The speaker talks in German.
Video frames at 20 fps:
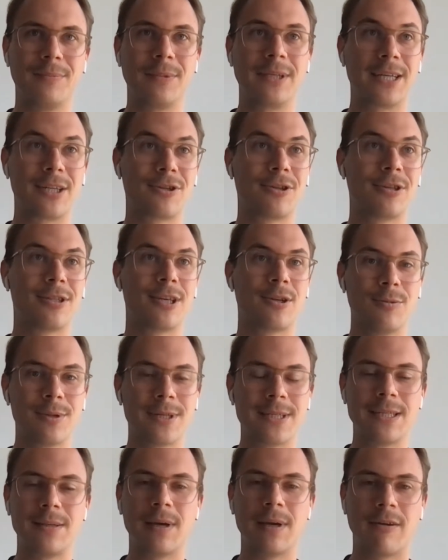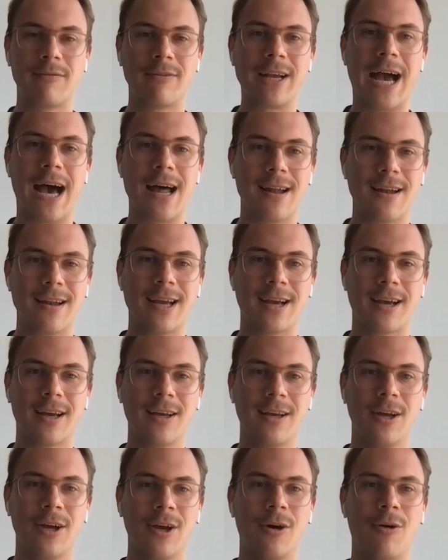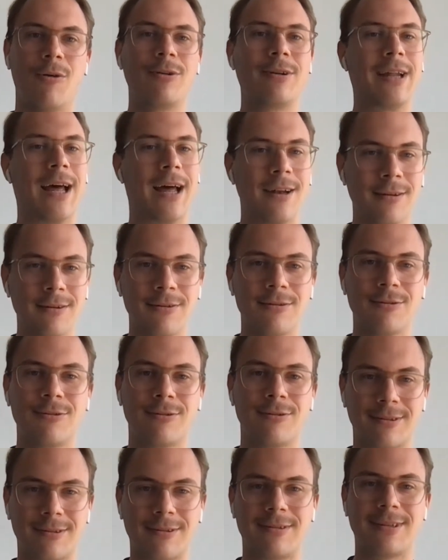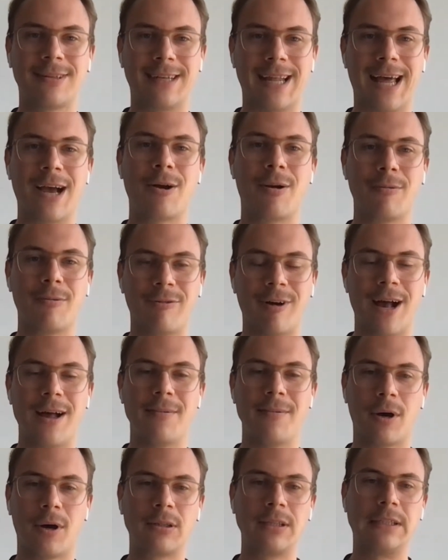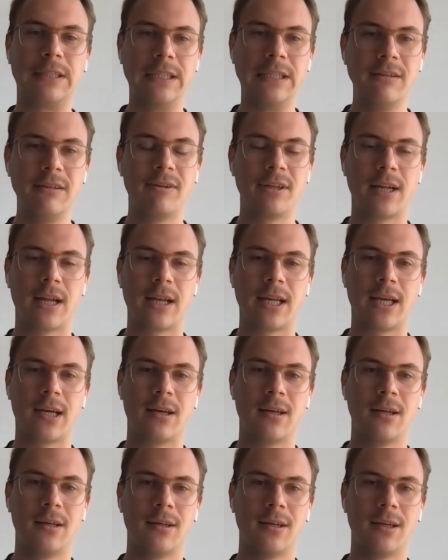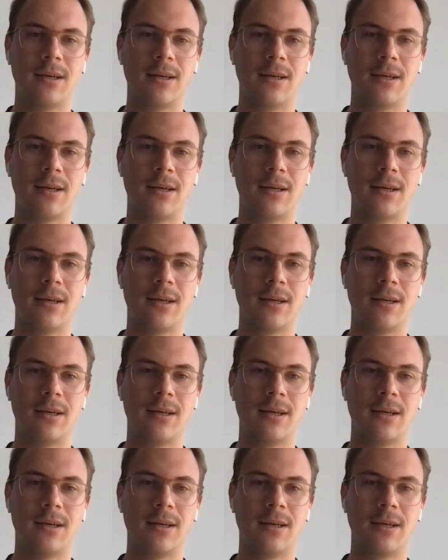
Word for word: mich jetzt schon seit über sieben Jahren vegan ernähre und dann, und da kommt vor allem auch die Tiefe dann her,